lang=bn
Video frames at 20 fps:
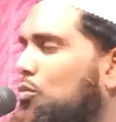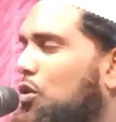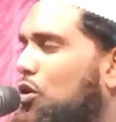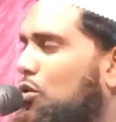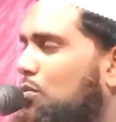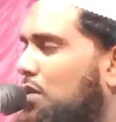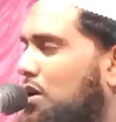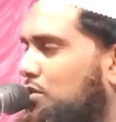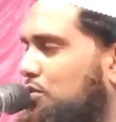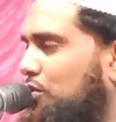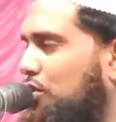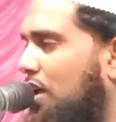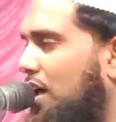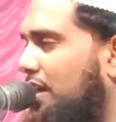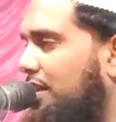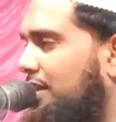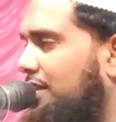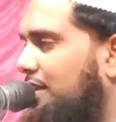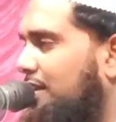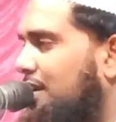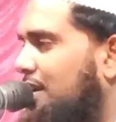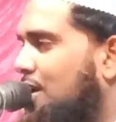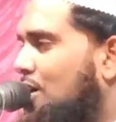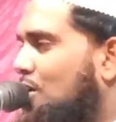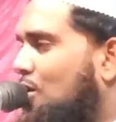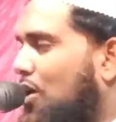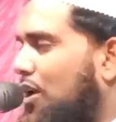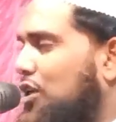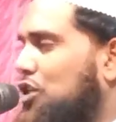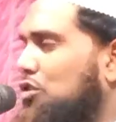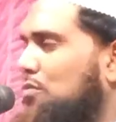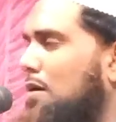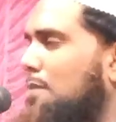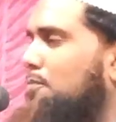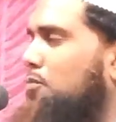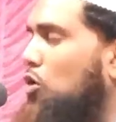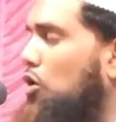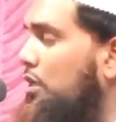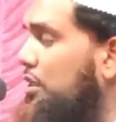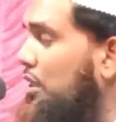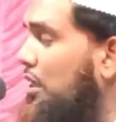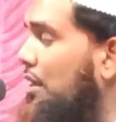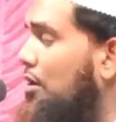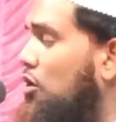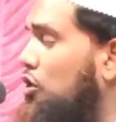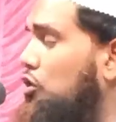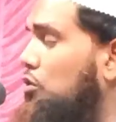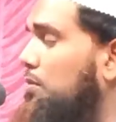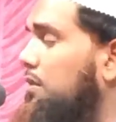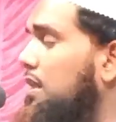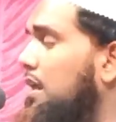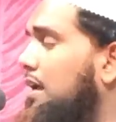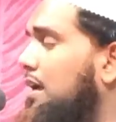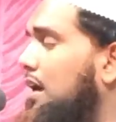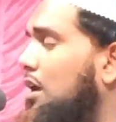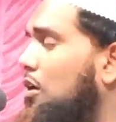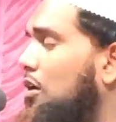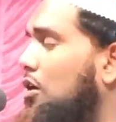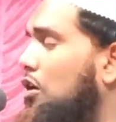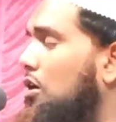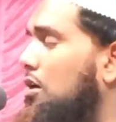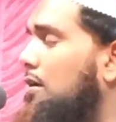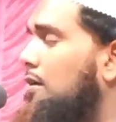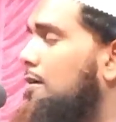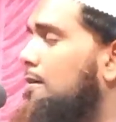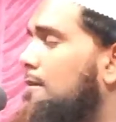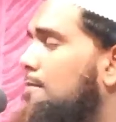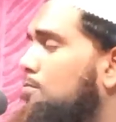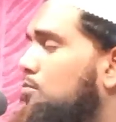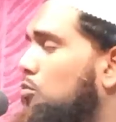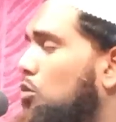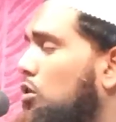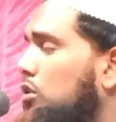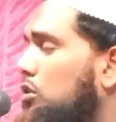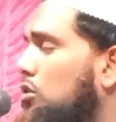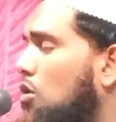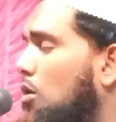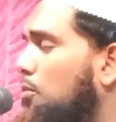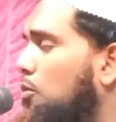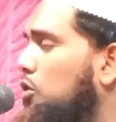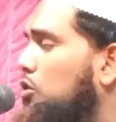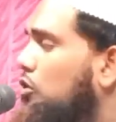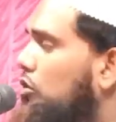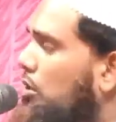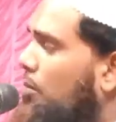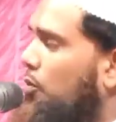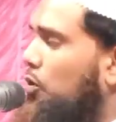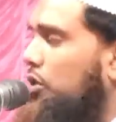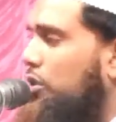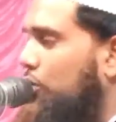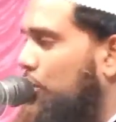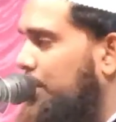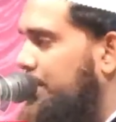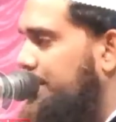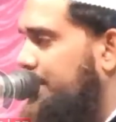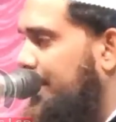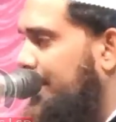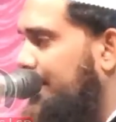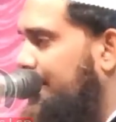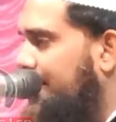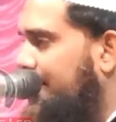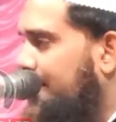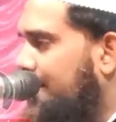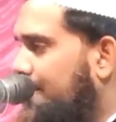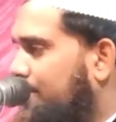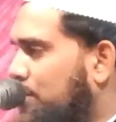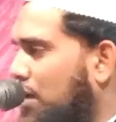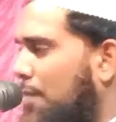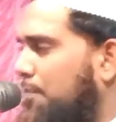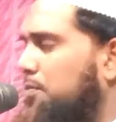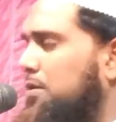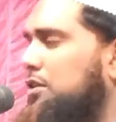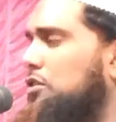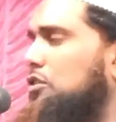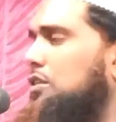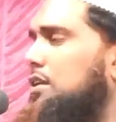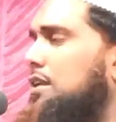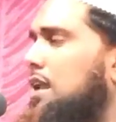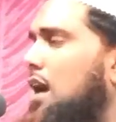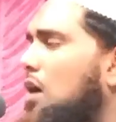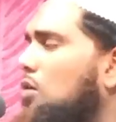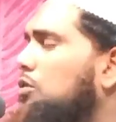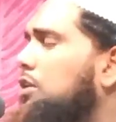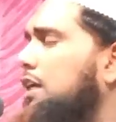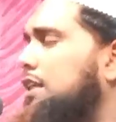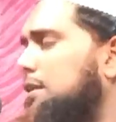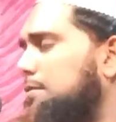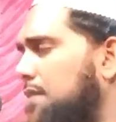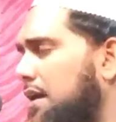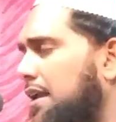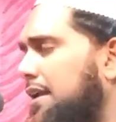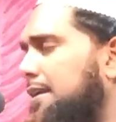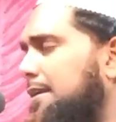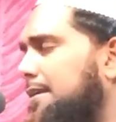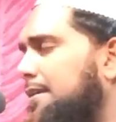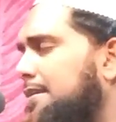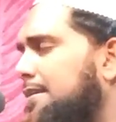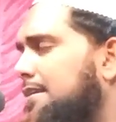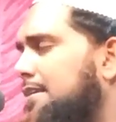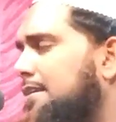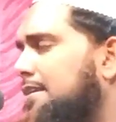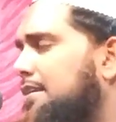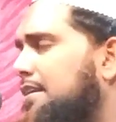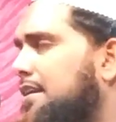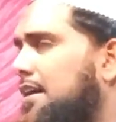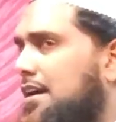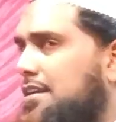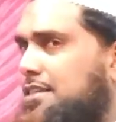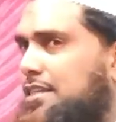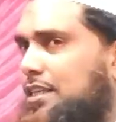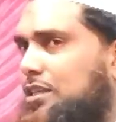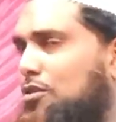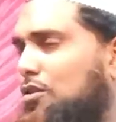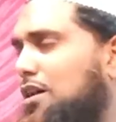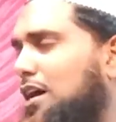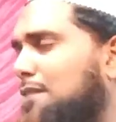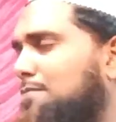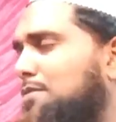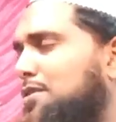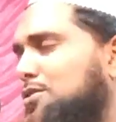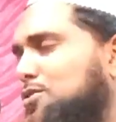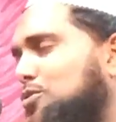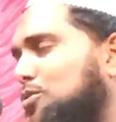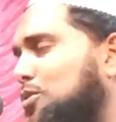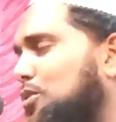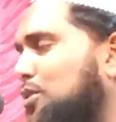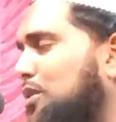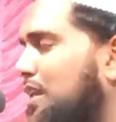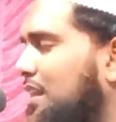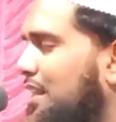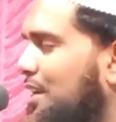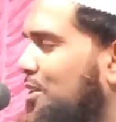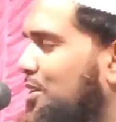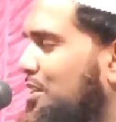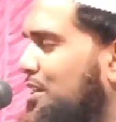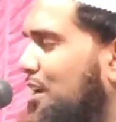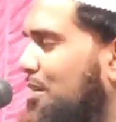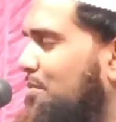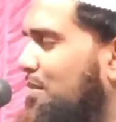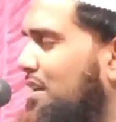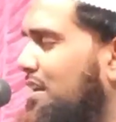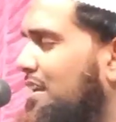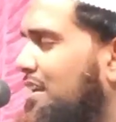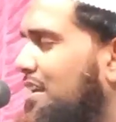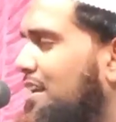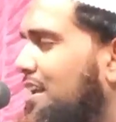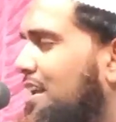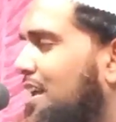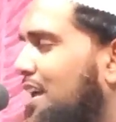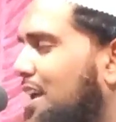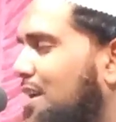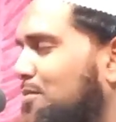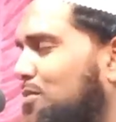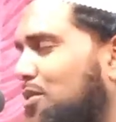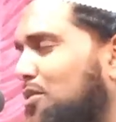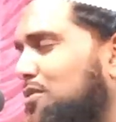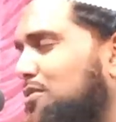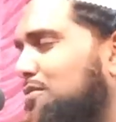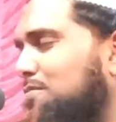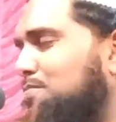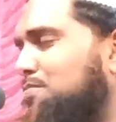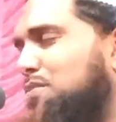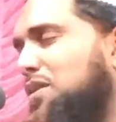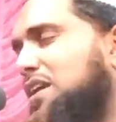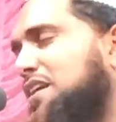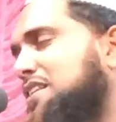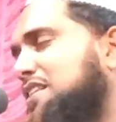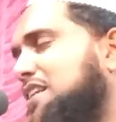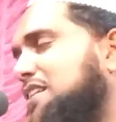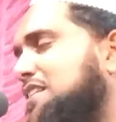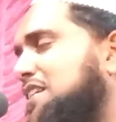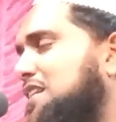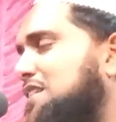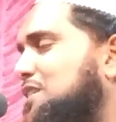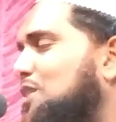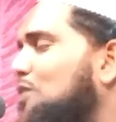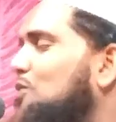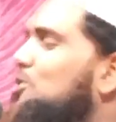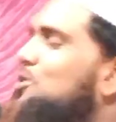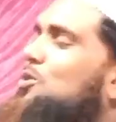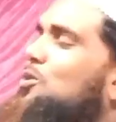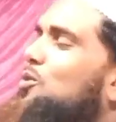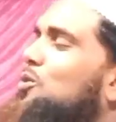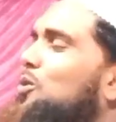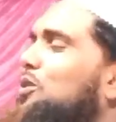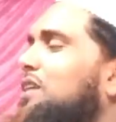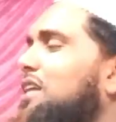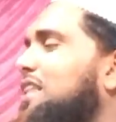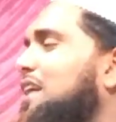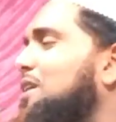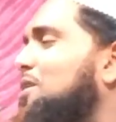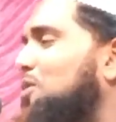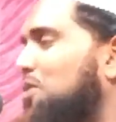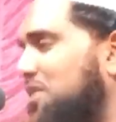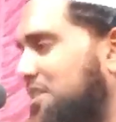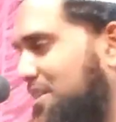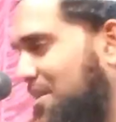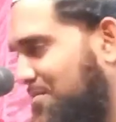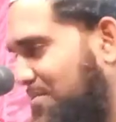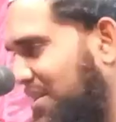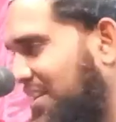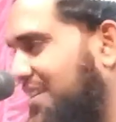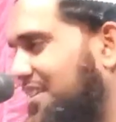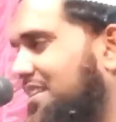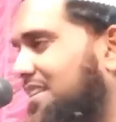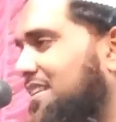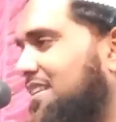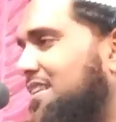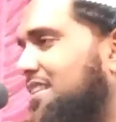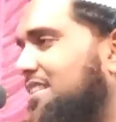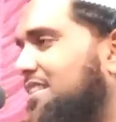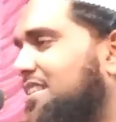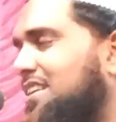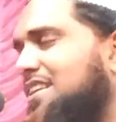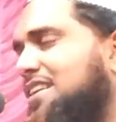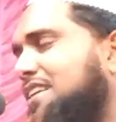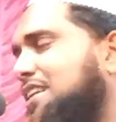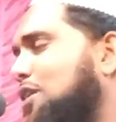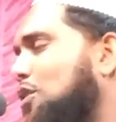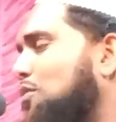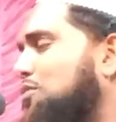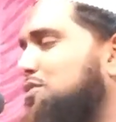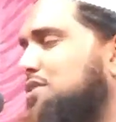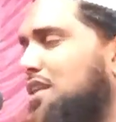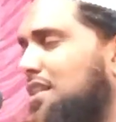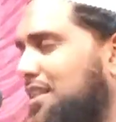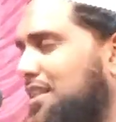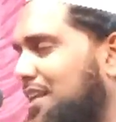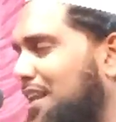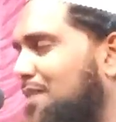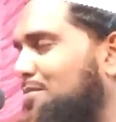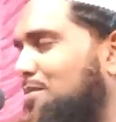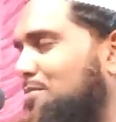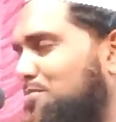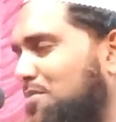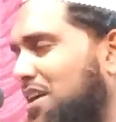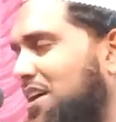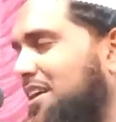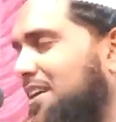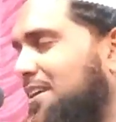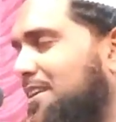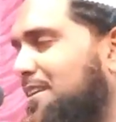হল মাহজরার অনেক সময় প্রয়োজনে অসুবিধার কারণে বৈধ অবৈধটা বৈধ হয়ে যায় তা আপনি যদি না উঠাতে পারেন কায় চিদেও কাটবেন শূন্যতা দেয় হয়ে যাবে এবং ব্লেড দিয়ে চাচলেও শূন্যতা দেয় হয়ে যাবে তিনটি অপশান দিলাম আপনাকে